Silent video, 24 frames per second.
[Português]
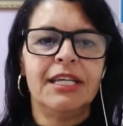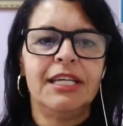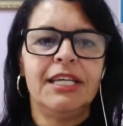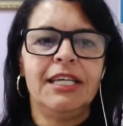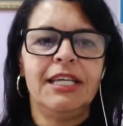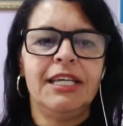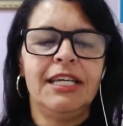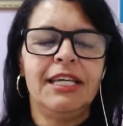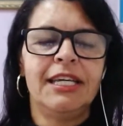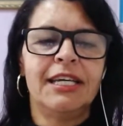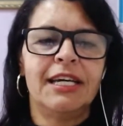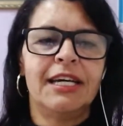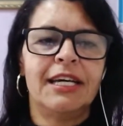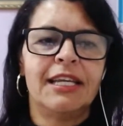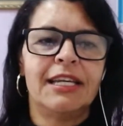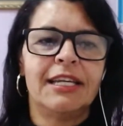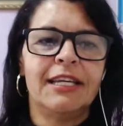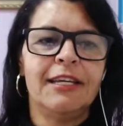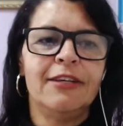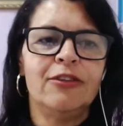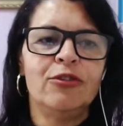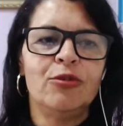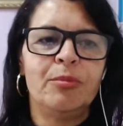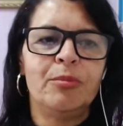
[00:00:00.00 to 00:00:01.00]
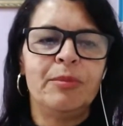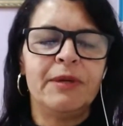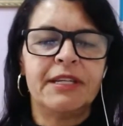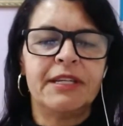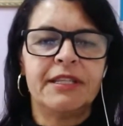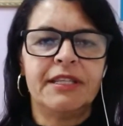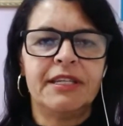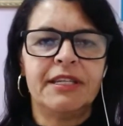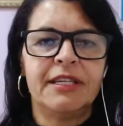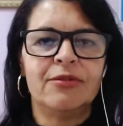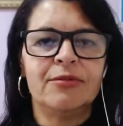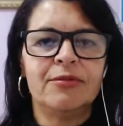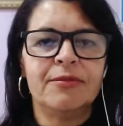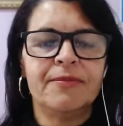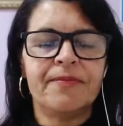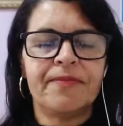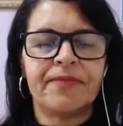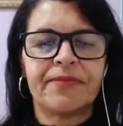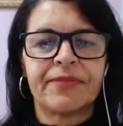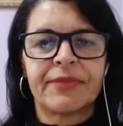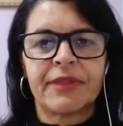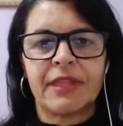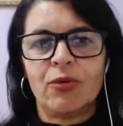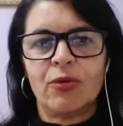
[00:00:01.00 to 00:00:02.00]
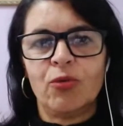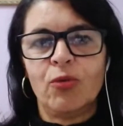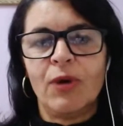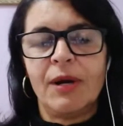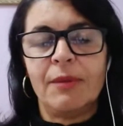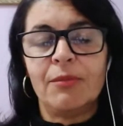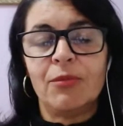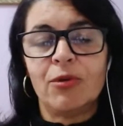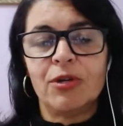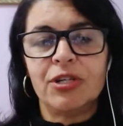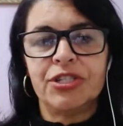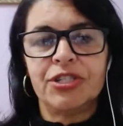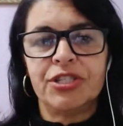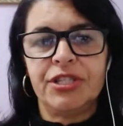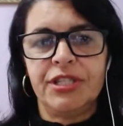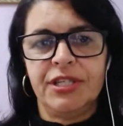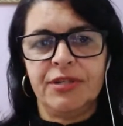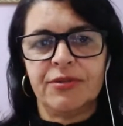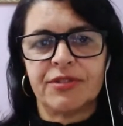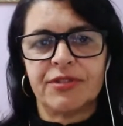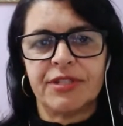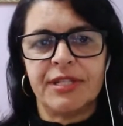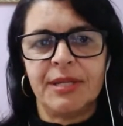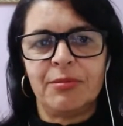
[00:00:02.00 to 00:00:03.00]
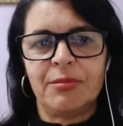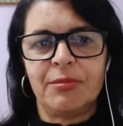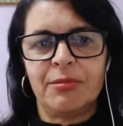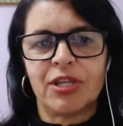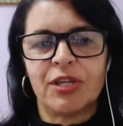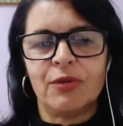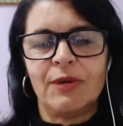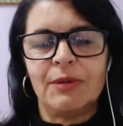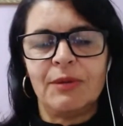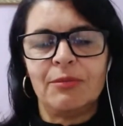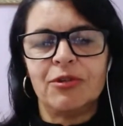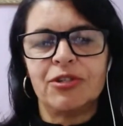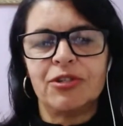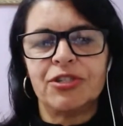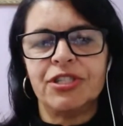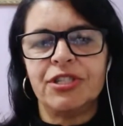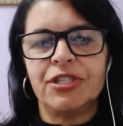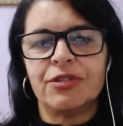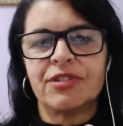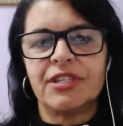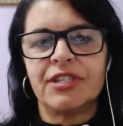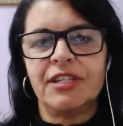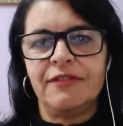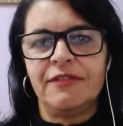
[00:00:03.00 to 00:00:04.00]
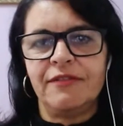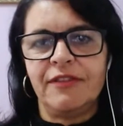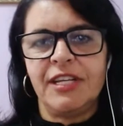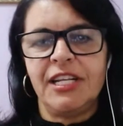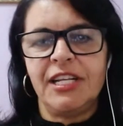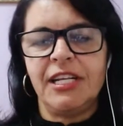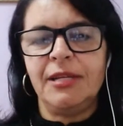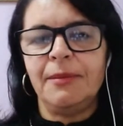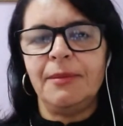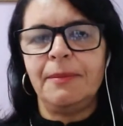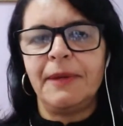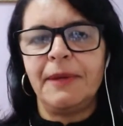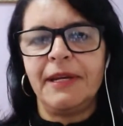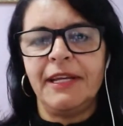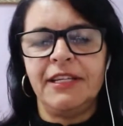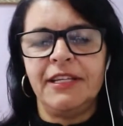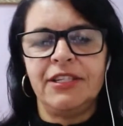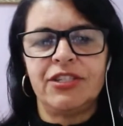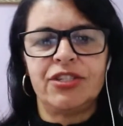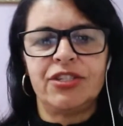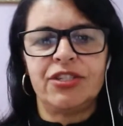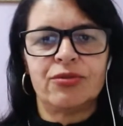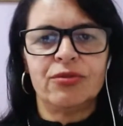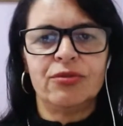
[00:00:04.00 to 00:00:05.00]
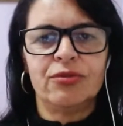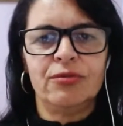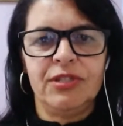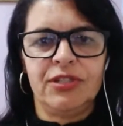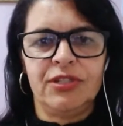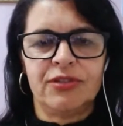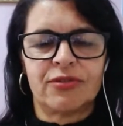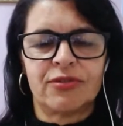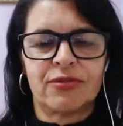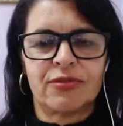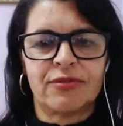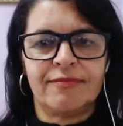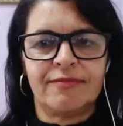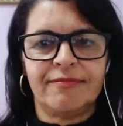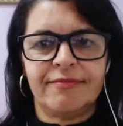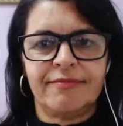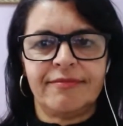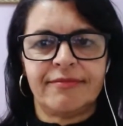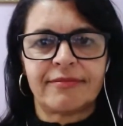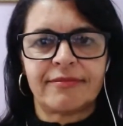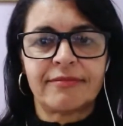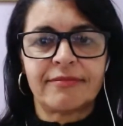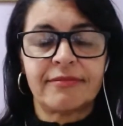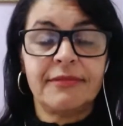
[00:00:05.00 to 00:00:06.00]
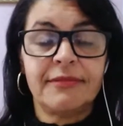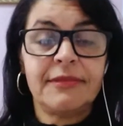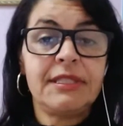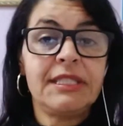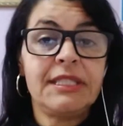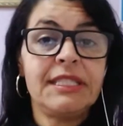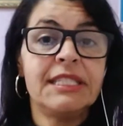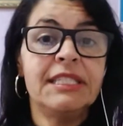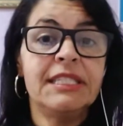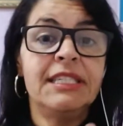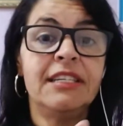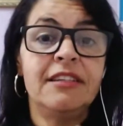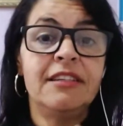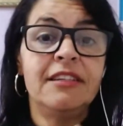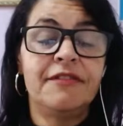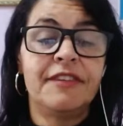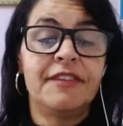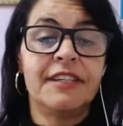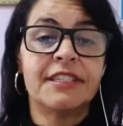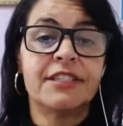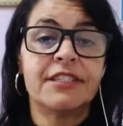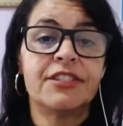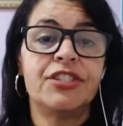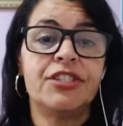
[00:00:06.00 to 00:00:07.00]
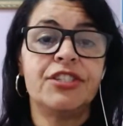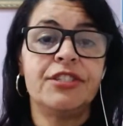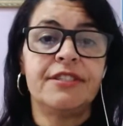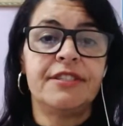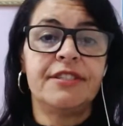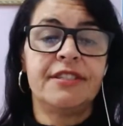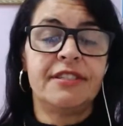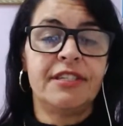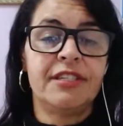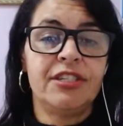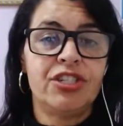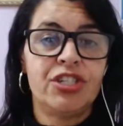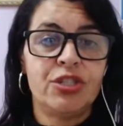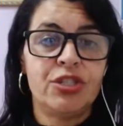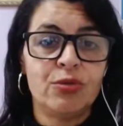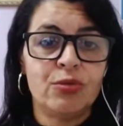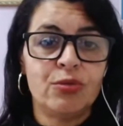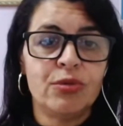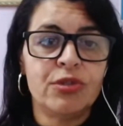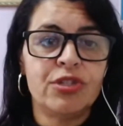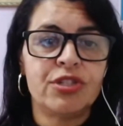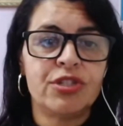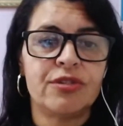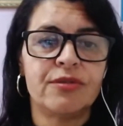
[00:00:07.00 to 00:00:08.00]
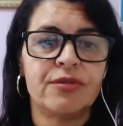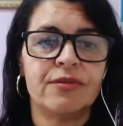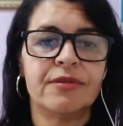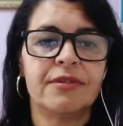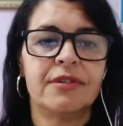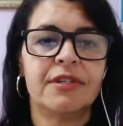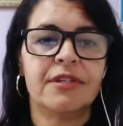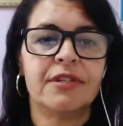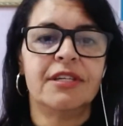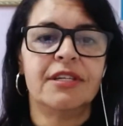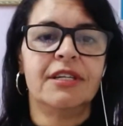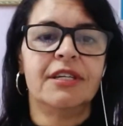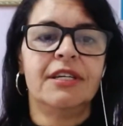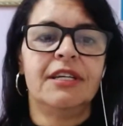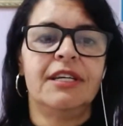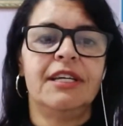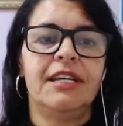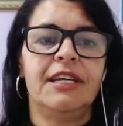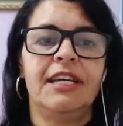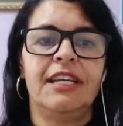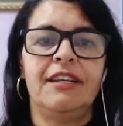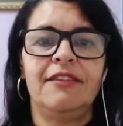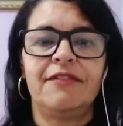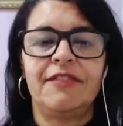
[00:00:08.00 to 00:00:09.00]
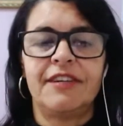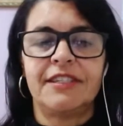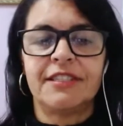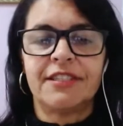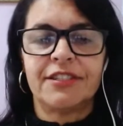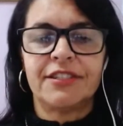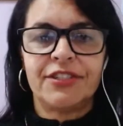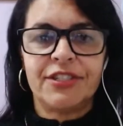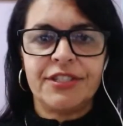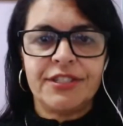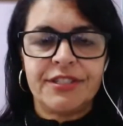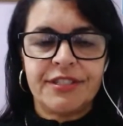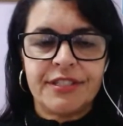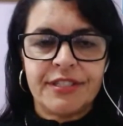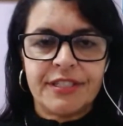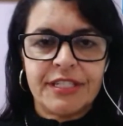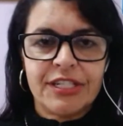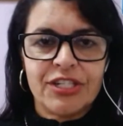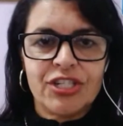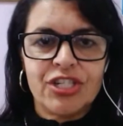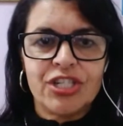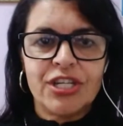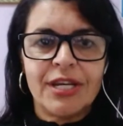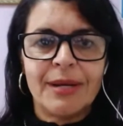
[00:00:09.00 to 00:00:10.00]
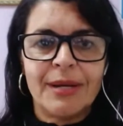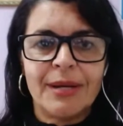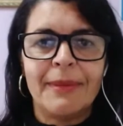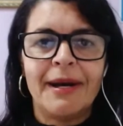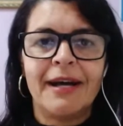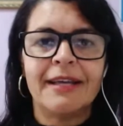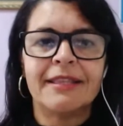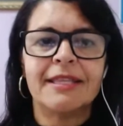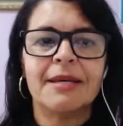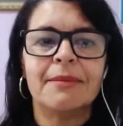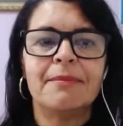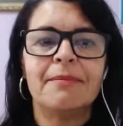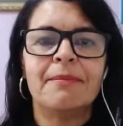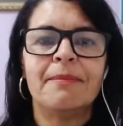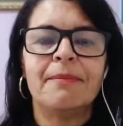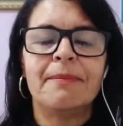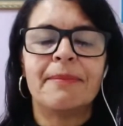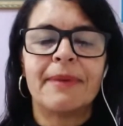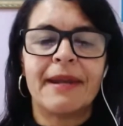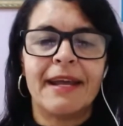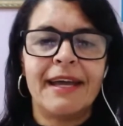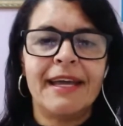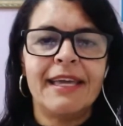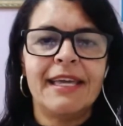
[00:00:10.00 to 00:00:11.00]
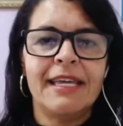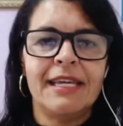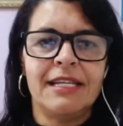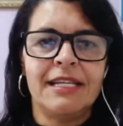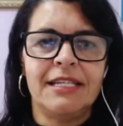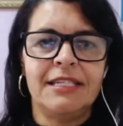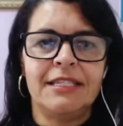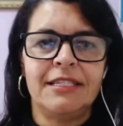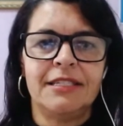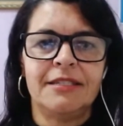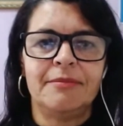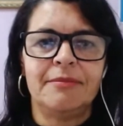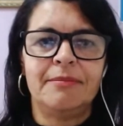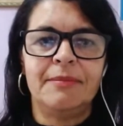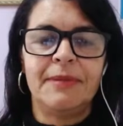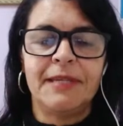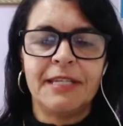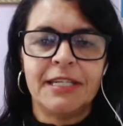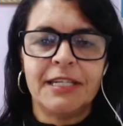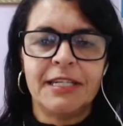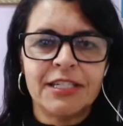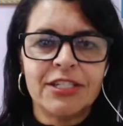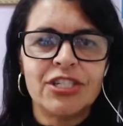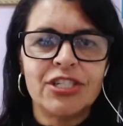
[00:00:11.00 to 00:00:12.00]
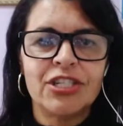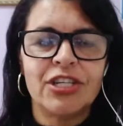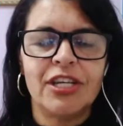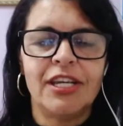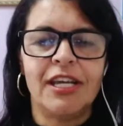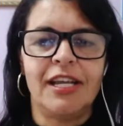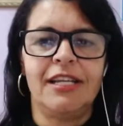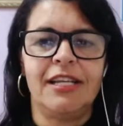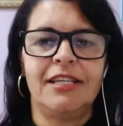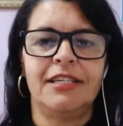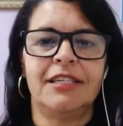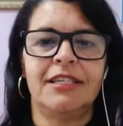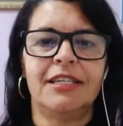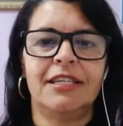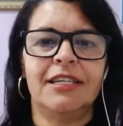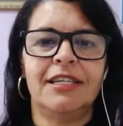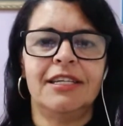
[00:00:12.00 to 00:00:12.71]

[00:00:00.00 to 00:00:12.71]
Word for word: e além do perdão, o amor de Deus, né? porque o amor de Deus ele vem, ele preenche tudo isso. E ele faz a gente se sentir útil, ele faz a gente se sentir amada para ele, perante ele.